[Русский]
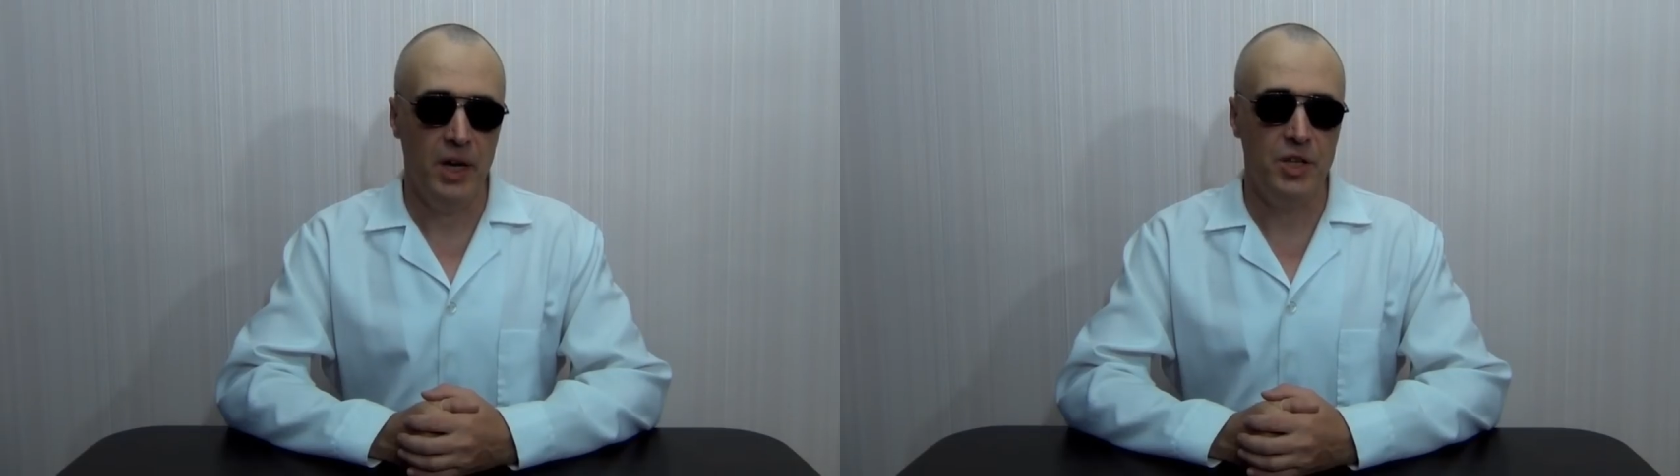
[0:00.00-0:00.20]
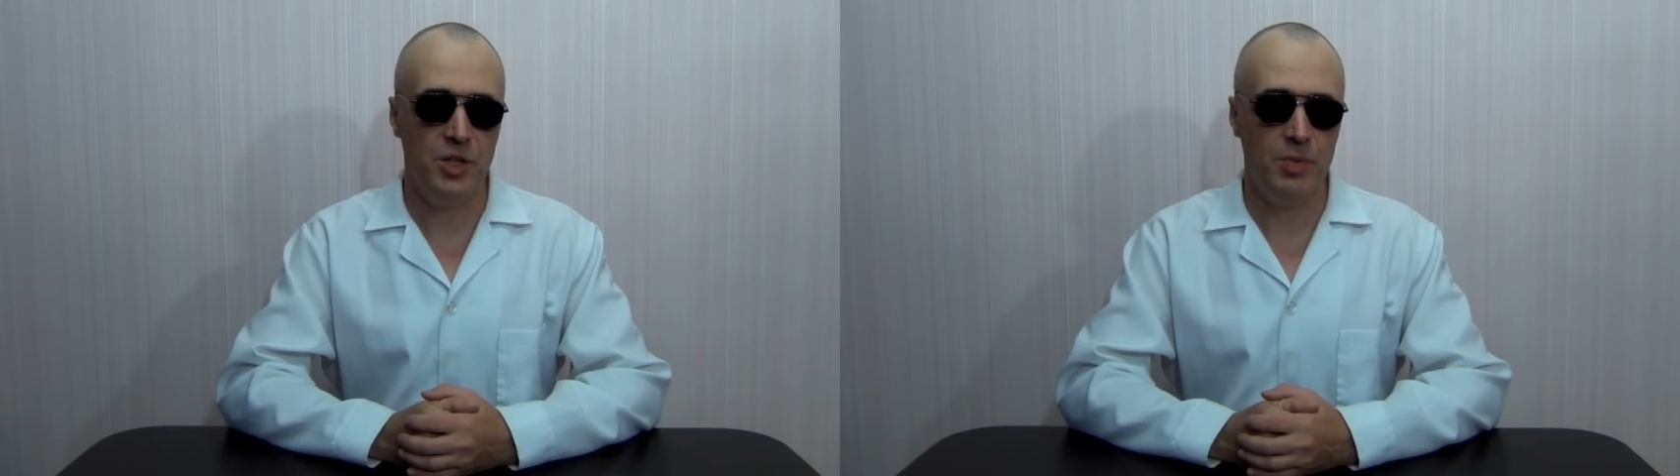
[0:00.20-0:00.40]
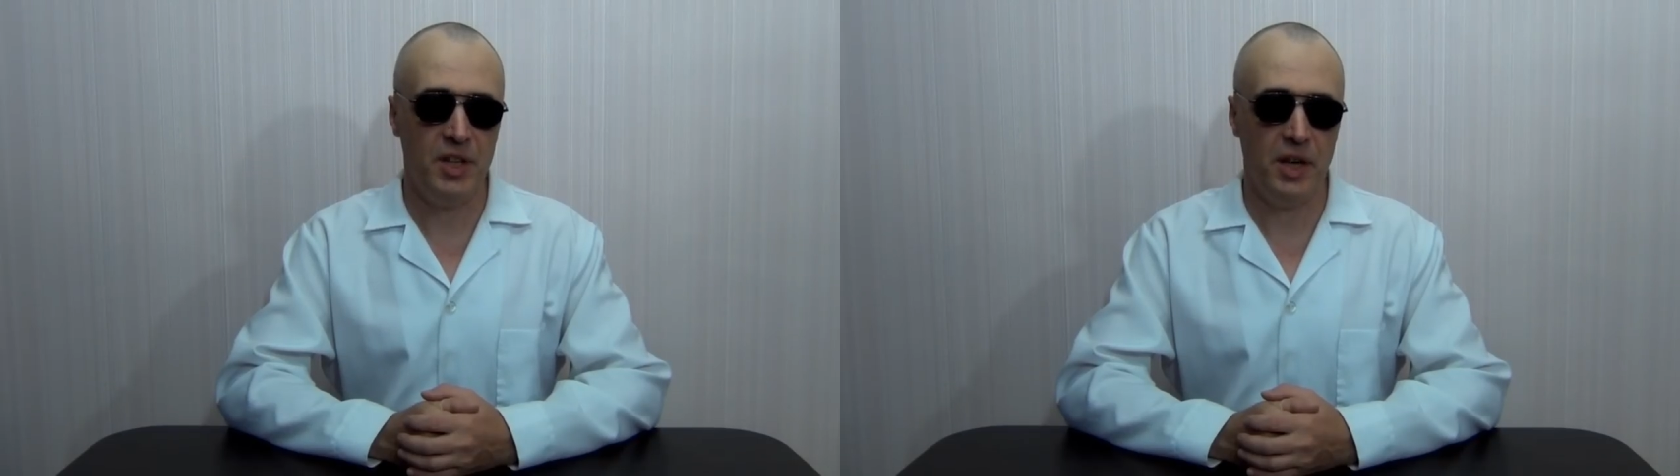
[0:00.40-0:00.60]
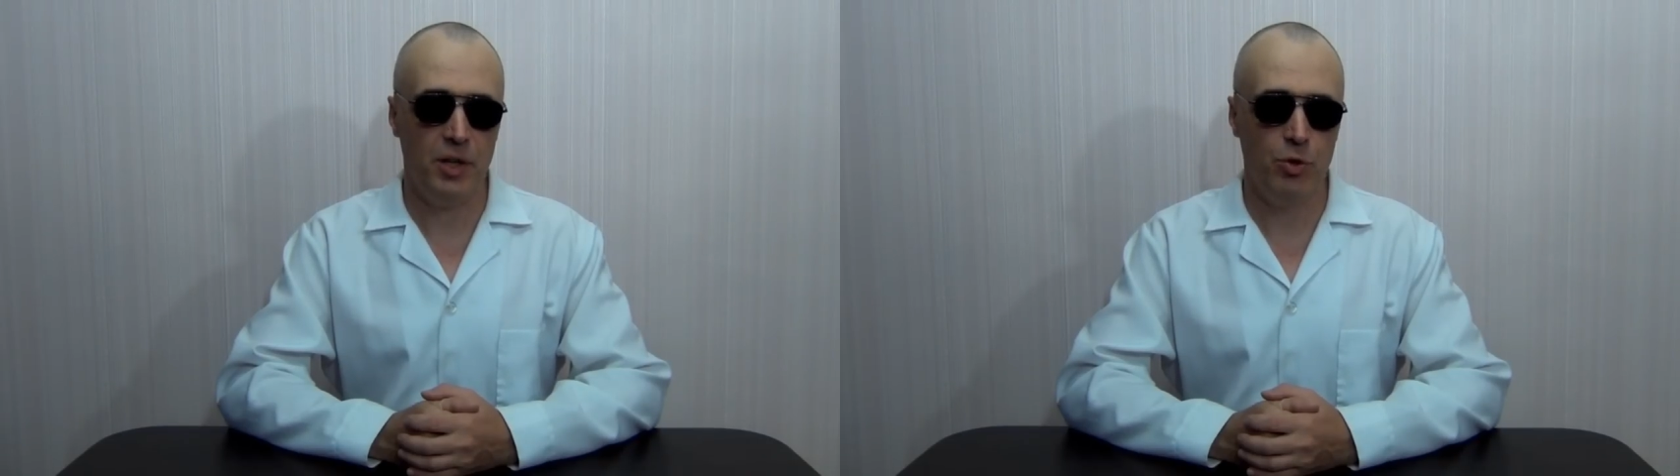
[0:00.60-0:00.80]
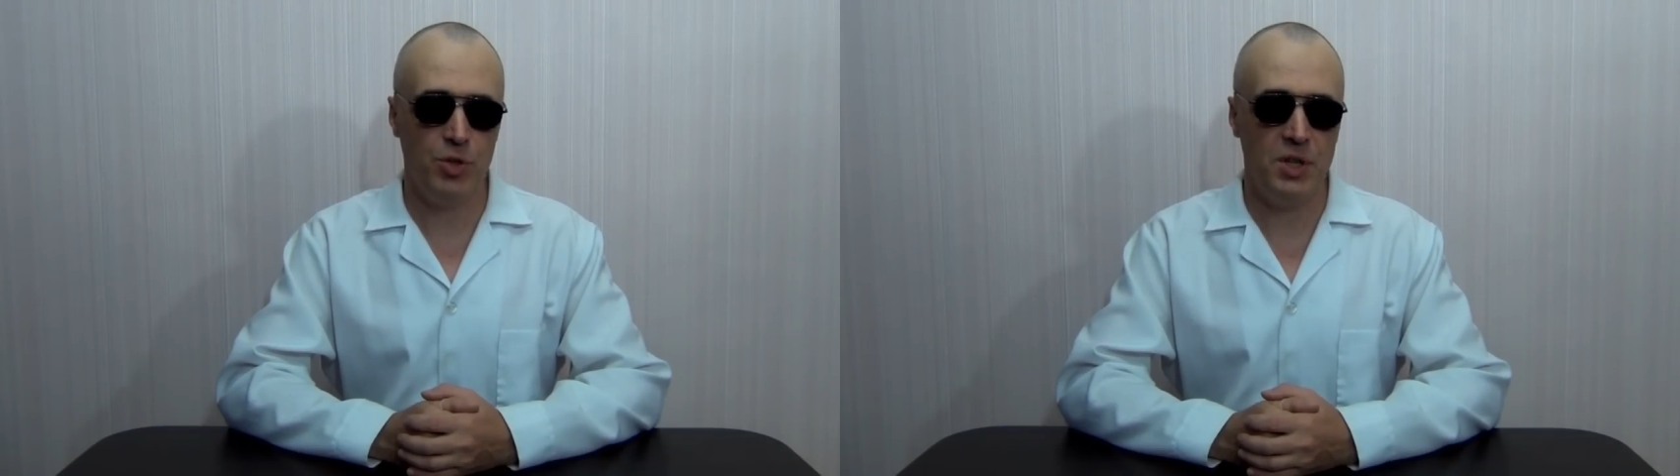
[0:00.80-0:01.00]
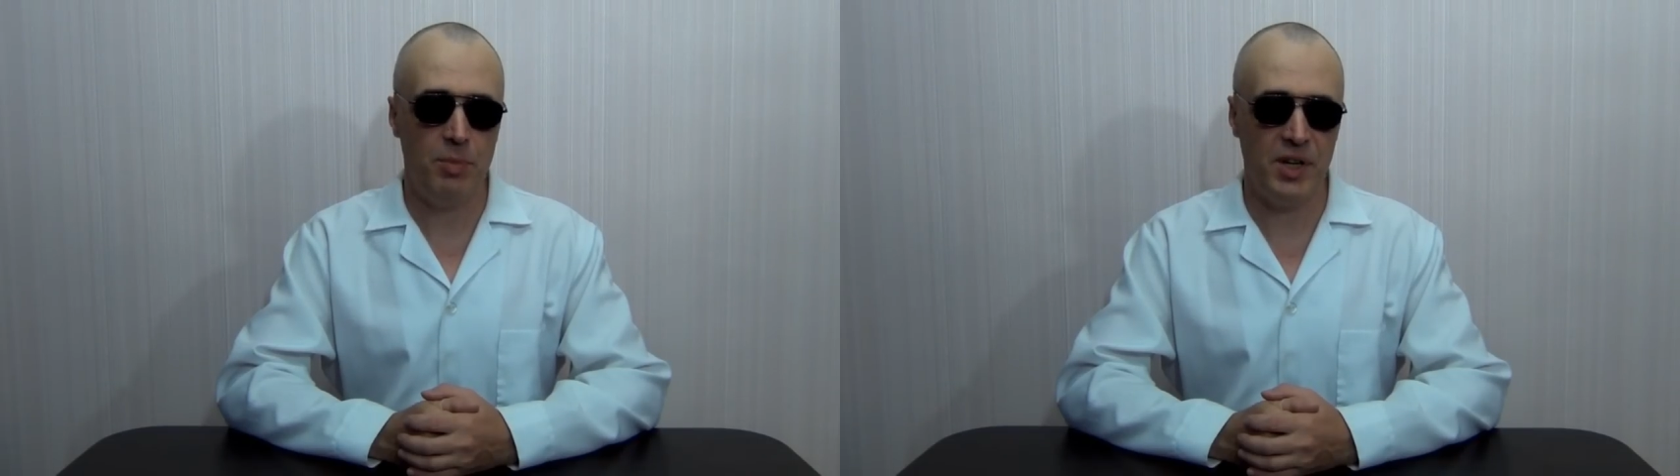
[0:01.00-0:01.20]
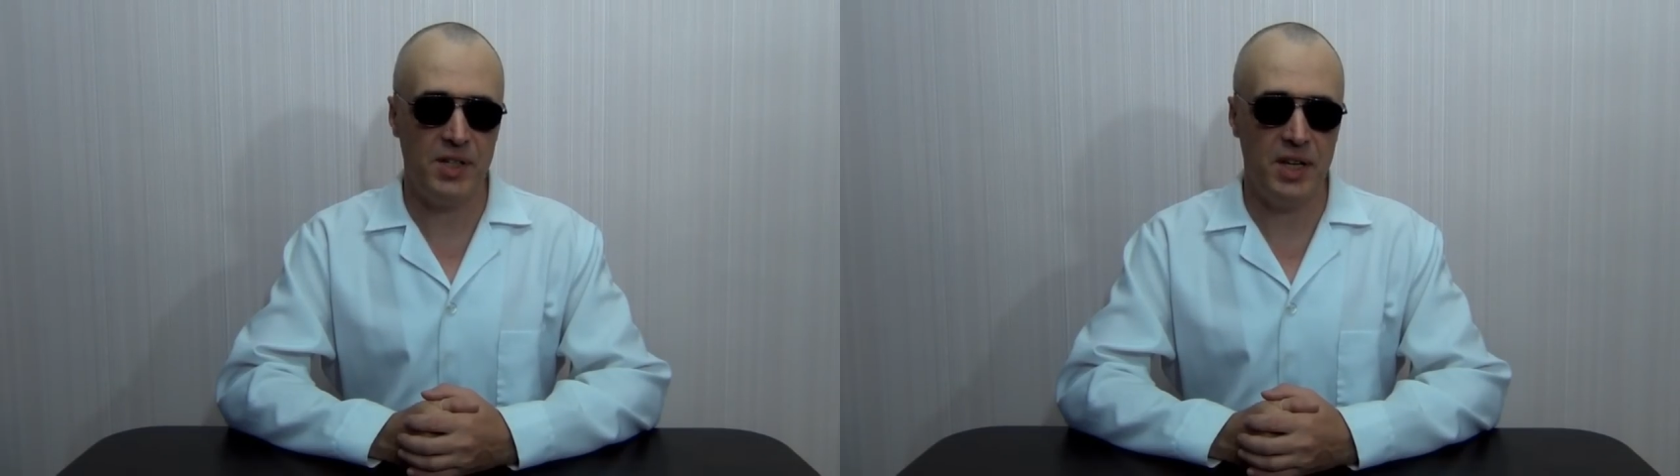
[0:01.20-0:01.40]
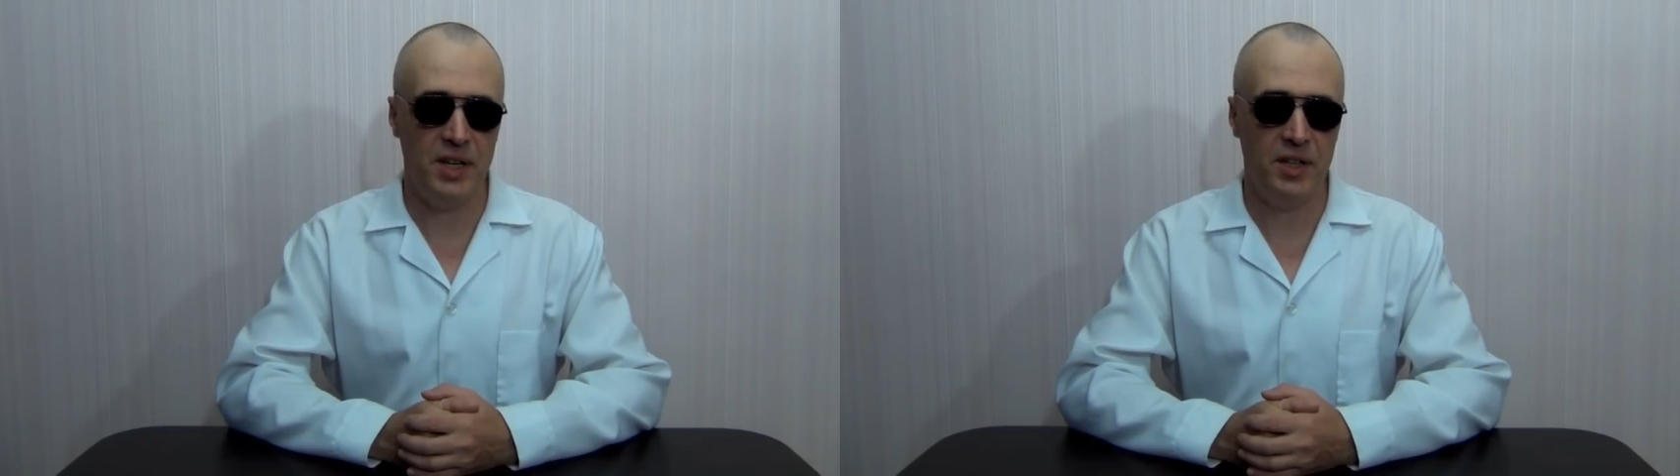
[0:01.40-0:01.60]
Несмотря на грозные
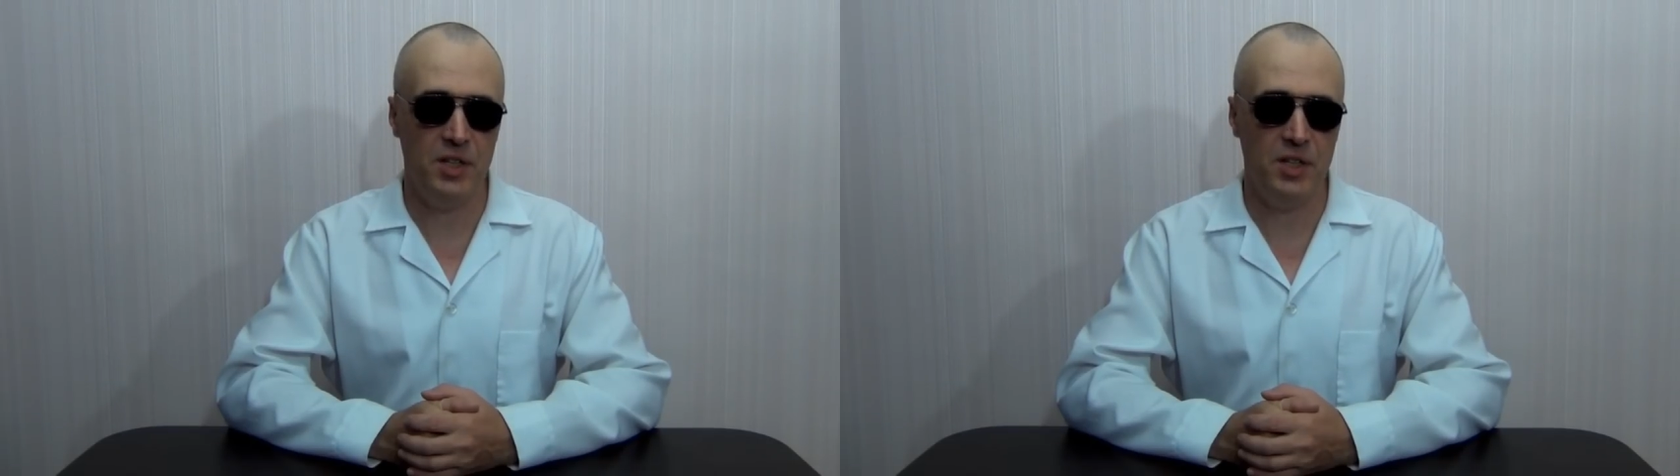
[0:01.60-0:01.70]
показания